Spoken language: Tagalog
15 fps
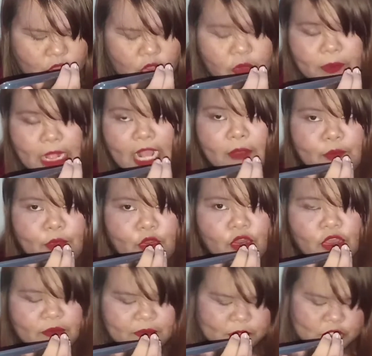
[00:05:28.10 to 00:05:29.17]
po, kung black
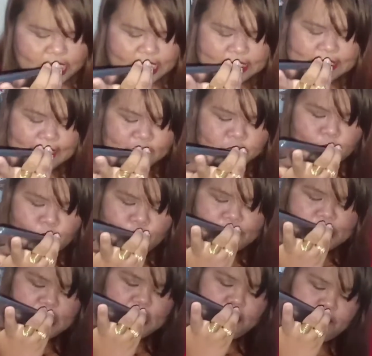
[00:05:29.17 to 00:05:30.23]
po, tsaka size
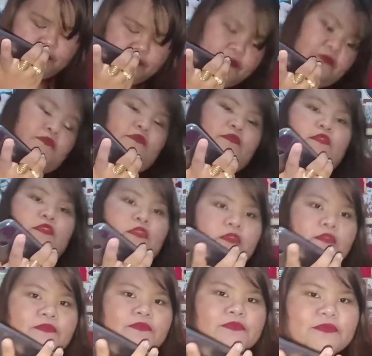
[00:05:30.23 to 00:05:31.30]
40.
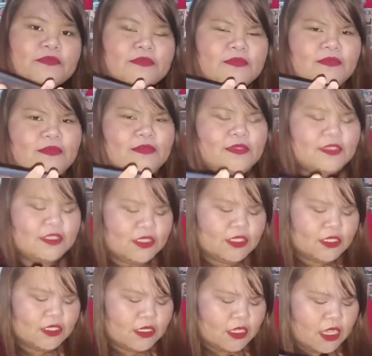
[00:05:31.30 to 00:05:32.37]
Wala naman ako
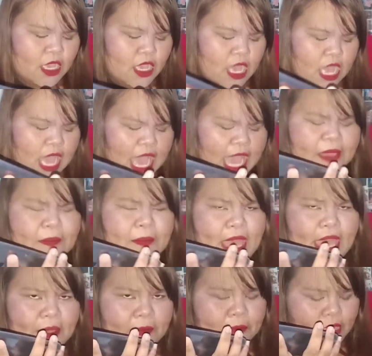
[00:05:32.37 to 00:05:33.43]
order eh. Ay,
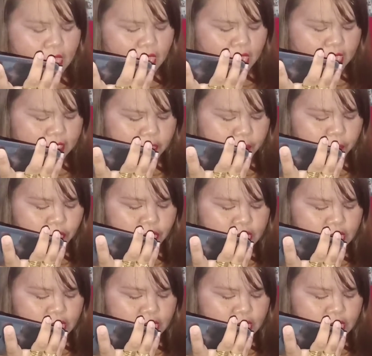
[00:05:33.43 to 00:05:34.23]
ma'am. Kasi po,